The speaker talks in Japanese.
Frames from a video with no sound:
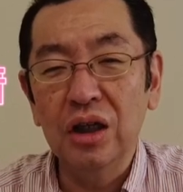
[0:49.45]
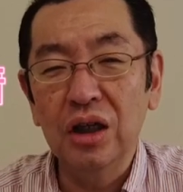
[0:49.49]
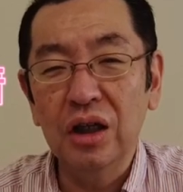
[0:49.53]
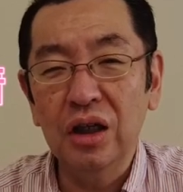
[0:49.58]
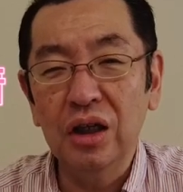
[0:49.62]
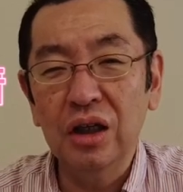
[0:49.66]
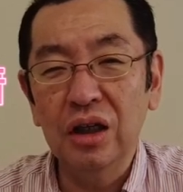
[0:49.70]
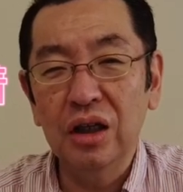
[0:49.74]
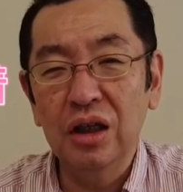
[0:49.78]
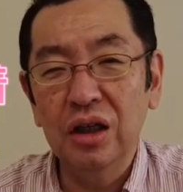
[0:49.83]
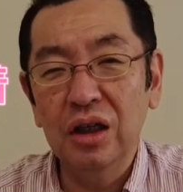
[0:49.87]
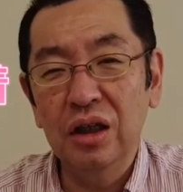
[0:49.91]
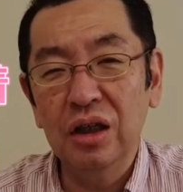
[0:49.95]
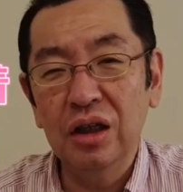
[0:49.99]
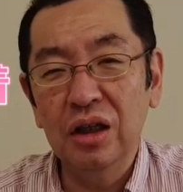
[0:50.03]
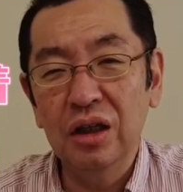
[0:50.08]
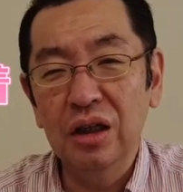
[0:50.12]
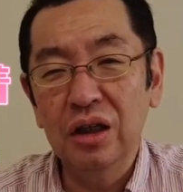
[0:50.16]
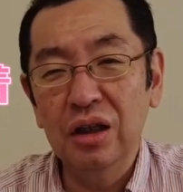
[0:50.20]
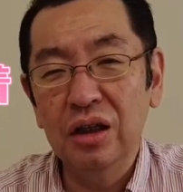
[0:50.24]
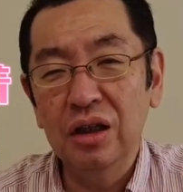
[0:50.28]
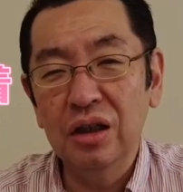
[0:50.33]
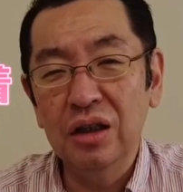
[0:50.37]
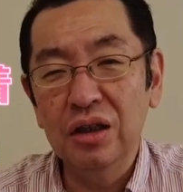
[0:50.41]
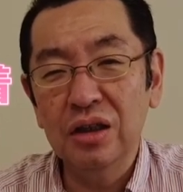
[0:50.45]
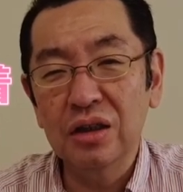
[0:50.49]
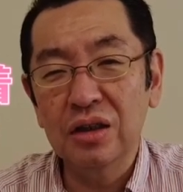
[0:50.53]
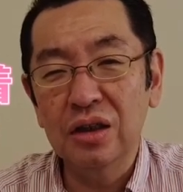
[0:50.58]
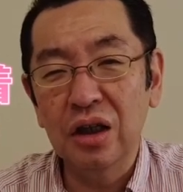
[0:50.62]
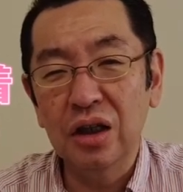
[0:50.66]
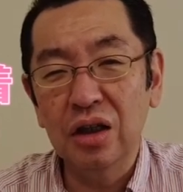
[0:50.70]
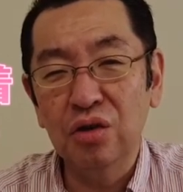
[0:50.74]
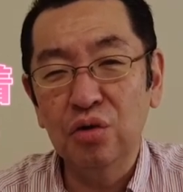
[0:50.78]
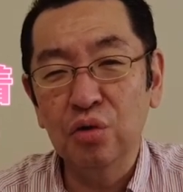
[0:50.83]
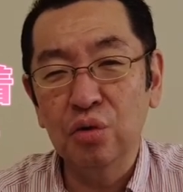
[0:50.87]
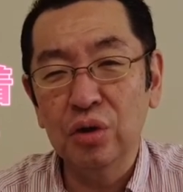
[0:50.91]
えー、
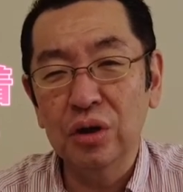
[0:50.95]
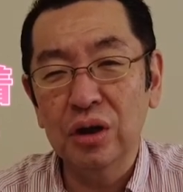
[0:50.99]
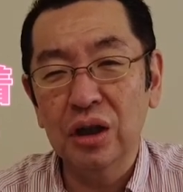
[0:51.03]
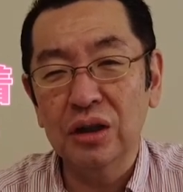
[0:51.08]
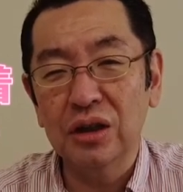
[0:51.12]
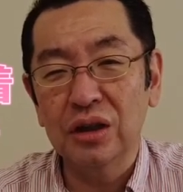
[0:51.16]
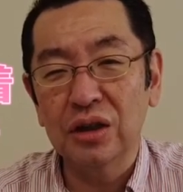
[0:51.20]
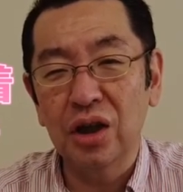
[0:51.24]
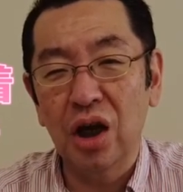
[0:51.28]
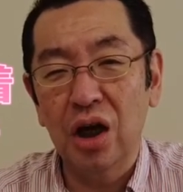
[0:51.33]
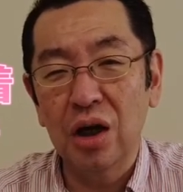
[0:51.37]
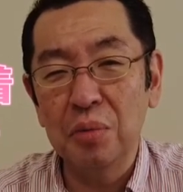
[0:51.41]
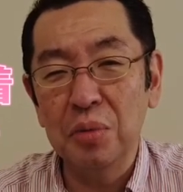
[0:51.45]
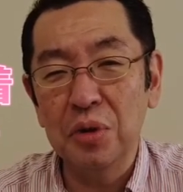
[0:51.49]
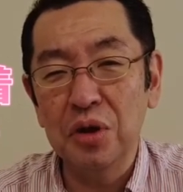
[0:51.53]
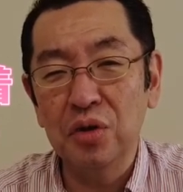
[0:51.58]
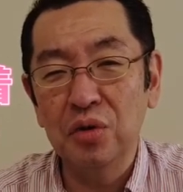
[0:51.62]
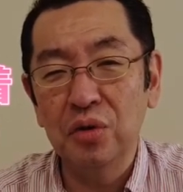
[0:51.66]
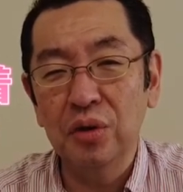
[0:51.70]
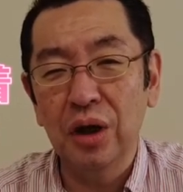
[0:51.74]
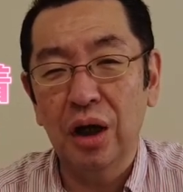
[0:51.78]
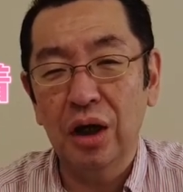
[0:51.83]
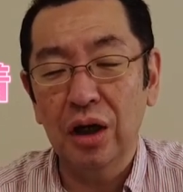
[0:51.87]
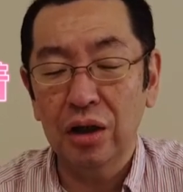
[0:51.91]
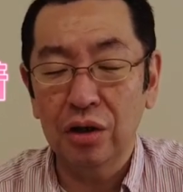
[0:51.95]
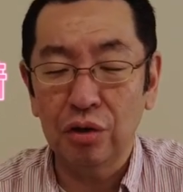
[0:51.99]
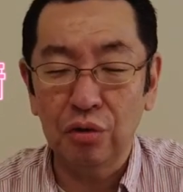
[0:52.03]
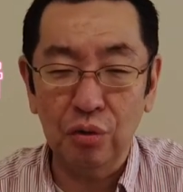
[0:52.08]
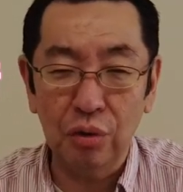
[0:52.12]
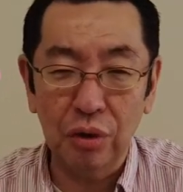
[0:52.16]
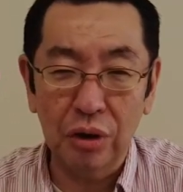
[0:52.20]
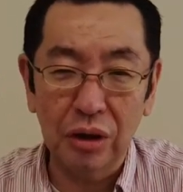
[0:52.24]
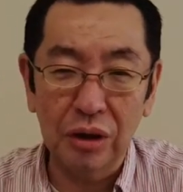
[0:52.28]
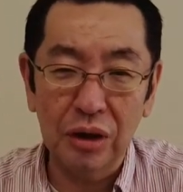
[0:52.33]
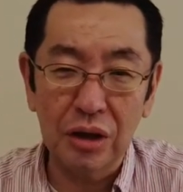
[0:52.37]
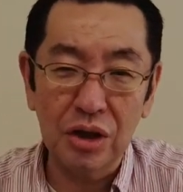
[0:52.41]
先頭に立つタイミングだけと
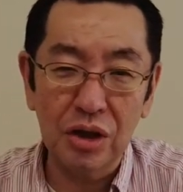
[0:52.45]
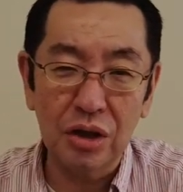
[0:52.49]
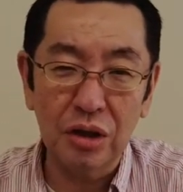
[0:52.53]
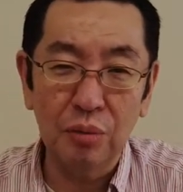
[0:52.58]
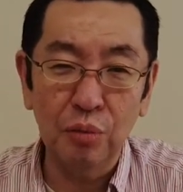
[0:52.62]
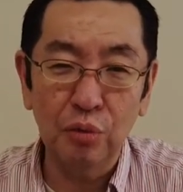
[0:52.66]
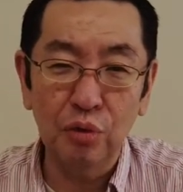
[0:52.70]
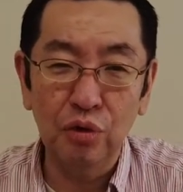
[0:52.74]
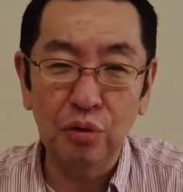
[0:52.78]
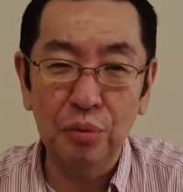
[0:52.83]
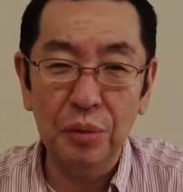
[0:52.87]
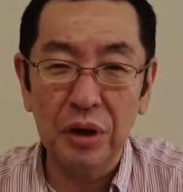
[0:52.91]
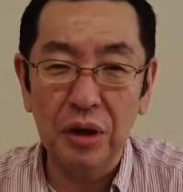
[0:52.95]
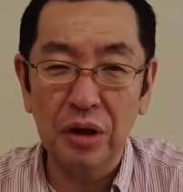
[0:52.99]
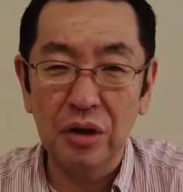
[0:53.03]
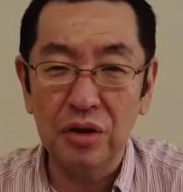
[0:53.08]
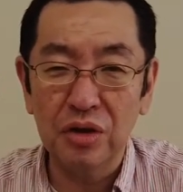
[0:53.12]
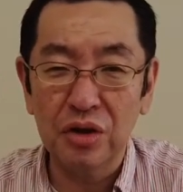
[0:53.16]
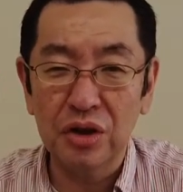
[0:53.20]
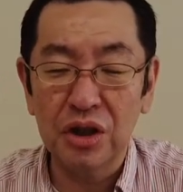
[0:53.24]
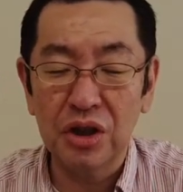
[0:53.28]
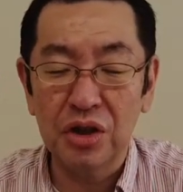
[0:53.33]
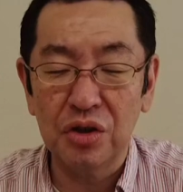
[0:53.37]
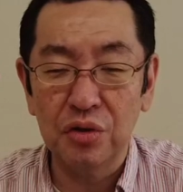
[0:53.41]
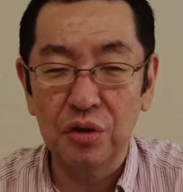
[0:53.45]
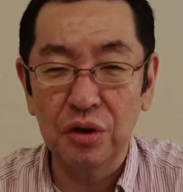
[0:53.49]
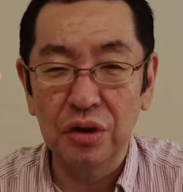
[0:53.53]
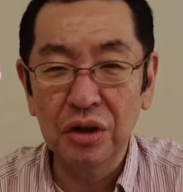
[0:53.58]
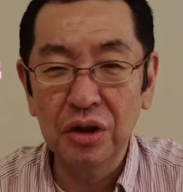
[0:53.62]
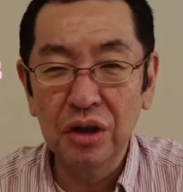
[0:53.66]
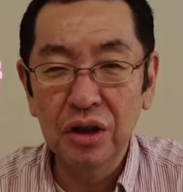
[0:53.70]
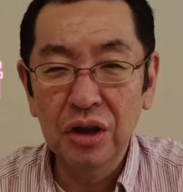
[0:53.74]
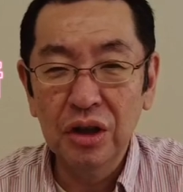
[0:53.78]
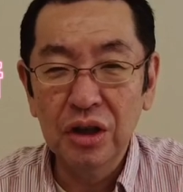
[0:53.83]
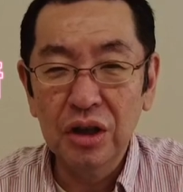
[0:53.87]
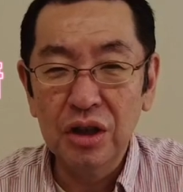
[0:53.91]
いう形でモルメイル騎手
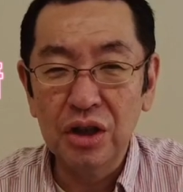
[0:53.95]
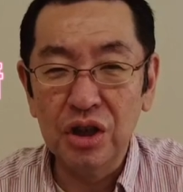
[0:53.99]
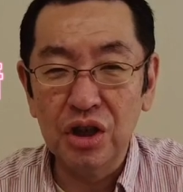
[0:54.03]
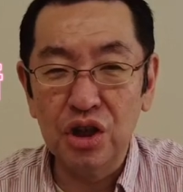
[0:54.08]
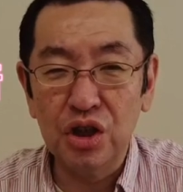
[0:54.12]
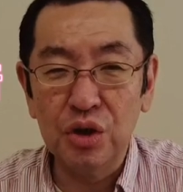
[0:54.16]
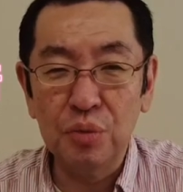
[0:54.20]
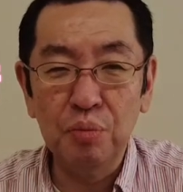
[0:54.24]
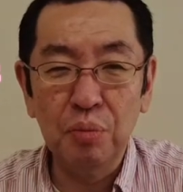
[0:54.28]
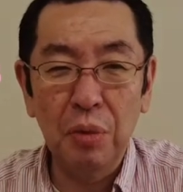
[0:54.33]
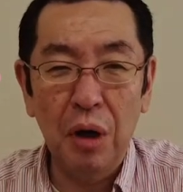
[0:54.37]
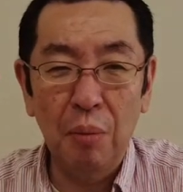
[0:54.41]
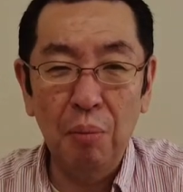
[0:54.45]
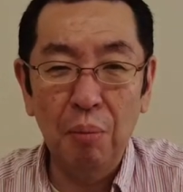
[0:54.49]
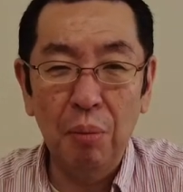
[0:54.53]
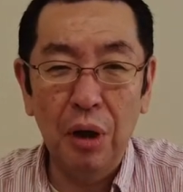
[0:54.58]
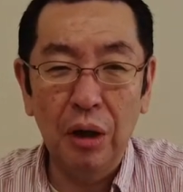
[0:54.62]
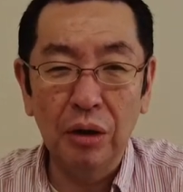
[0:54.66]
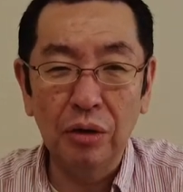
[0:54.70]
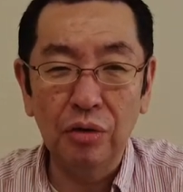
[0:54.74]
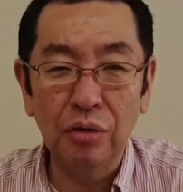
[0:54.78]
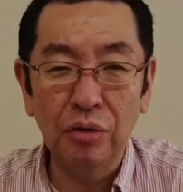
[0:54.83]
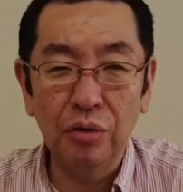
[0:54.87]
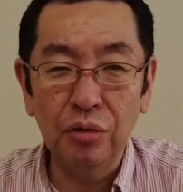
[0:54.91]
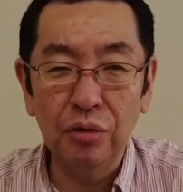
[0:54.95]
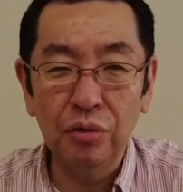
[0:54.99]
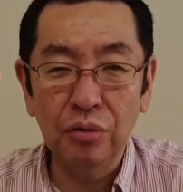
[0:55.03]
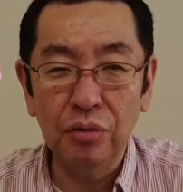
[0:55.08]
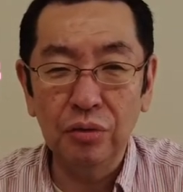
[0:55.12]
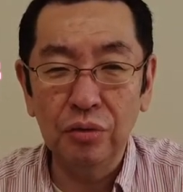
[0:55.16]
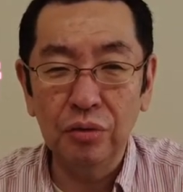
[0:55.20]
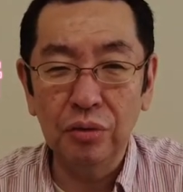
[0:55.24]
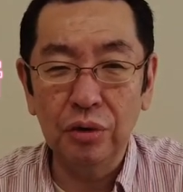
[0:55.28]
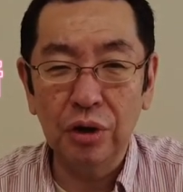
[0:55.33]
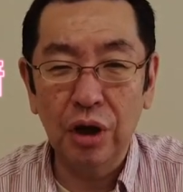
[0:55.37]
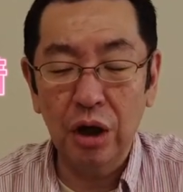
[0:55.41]
自信満々と
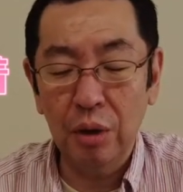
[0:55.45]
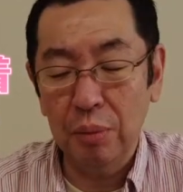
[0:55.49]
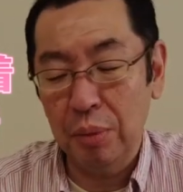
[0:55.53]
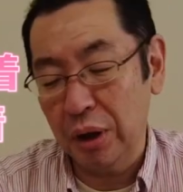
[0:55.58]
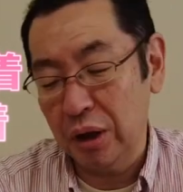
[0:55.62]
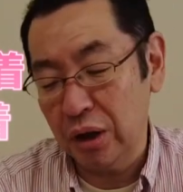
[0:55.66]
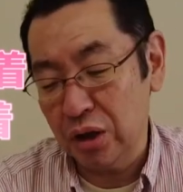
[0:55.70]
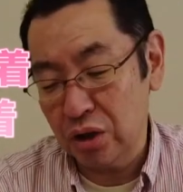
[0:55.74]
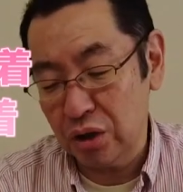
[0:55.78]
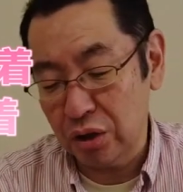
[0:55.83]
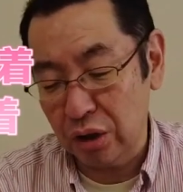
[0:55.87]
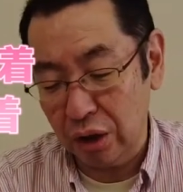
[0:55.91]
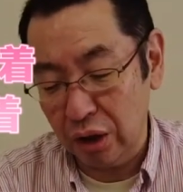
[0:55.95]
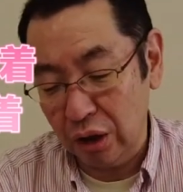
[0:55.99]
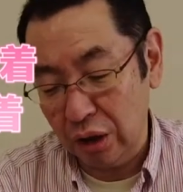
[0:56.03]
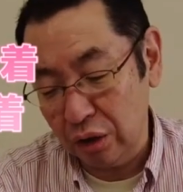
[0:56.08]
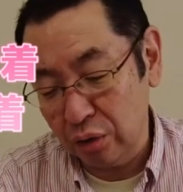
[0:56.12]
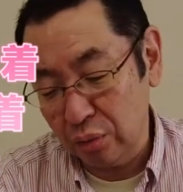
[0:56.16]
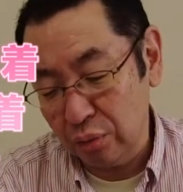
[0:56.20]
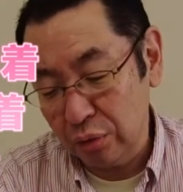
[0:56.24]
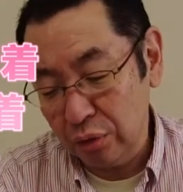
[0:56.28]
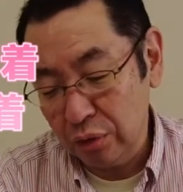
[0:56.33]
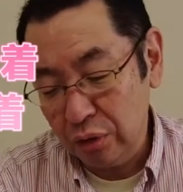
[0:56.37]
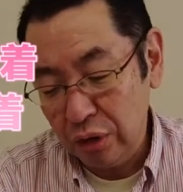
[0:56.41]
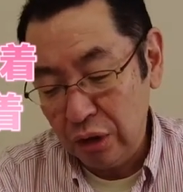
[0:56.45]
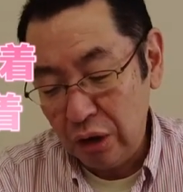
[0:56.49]
いう競馬でしたけれども